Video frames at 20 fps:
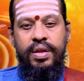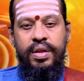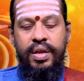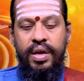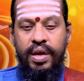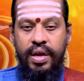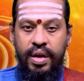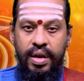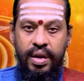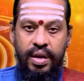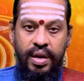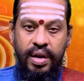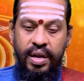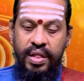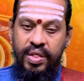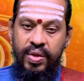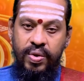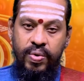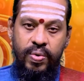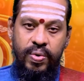நீங்கள்
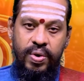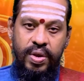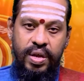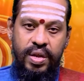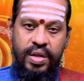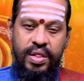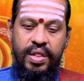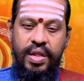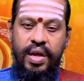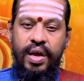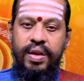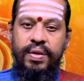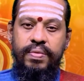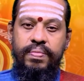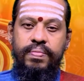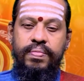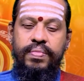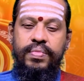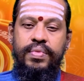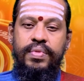நினைத்து கொண்டு இருந்தால்
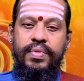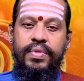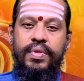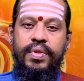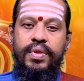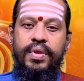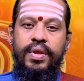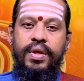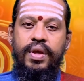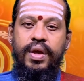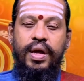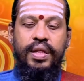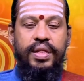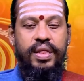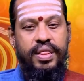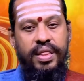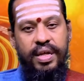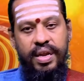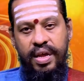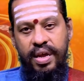அது
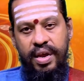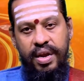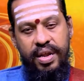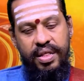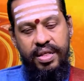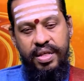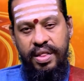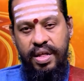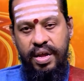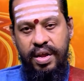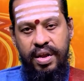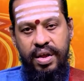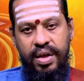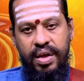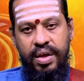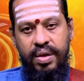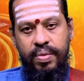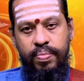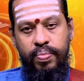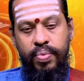சரியானது தானா
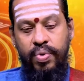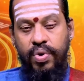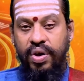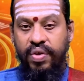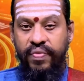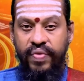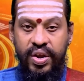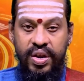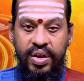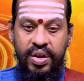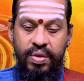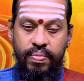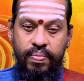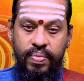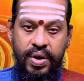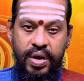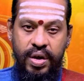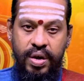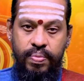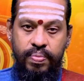போக
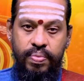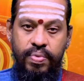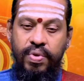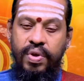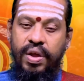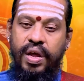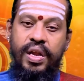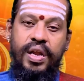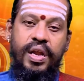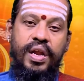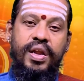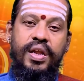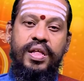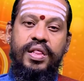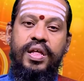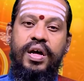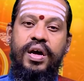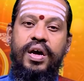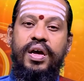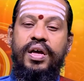வேண்டுமா போனால்
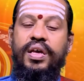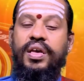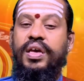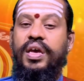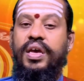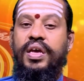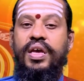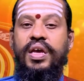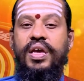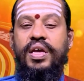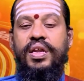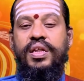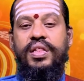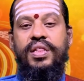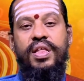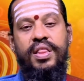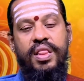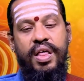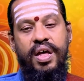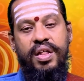நல்லதா இங்கேயே
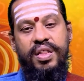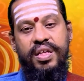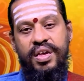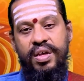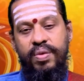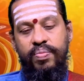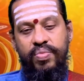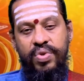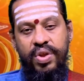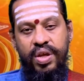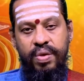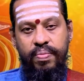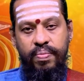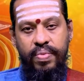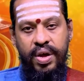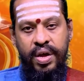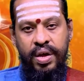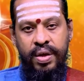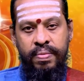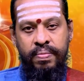இருந்து சாதிக்க
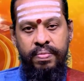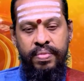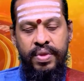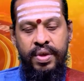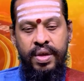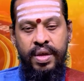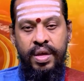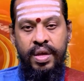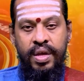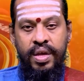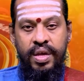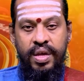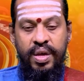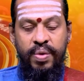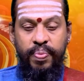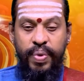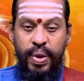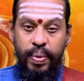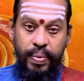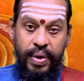முடியுமா
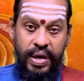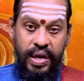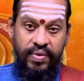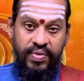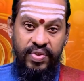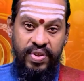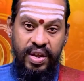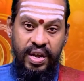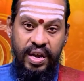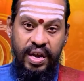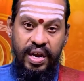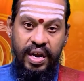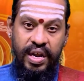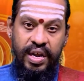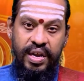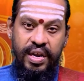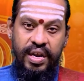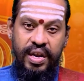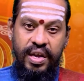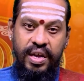இப்படிப்பட்ட விஷயங்களை
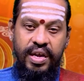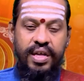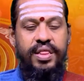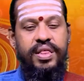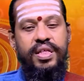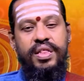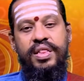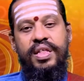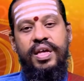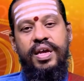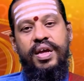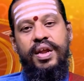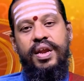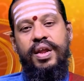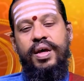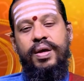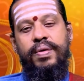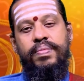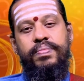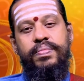இன்றைக்கு
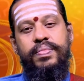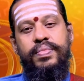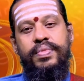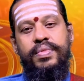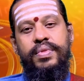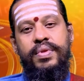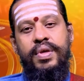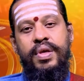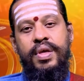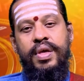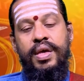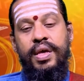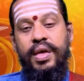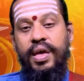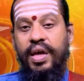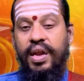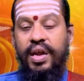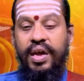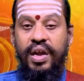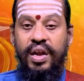சிந்திக்கலாம்
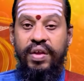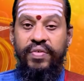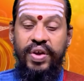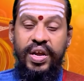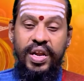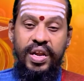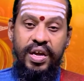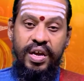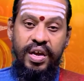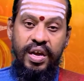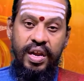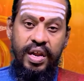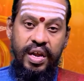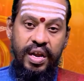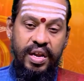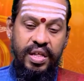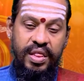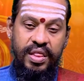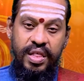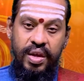ஏற்கனவே நீங்கள்
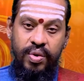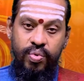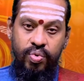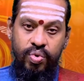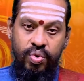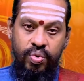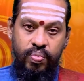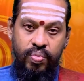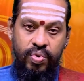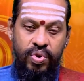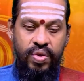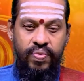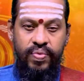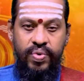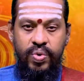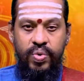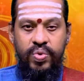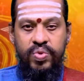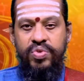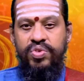எடுத்த ஒரு முடிவு
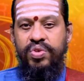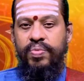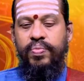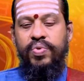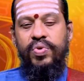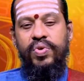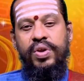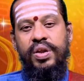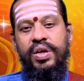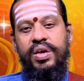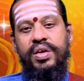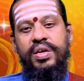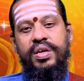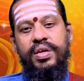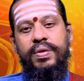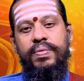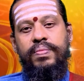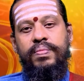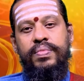கொஞ்சம் உங்களுக்கு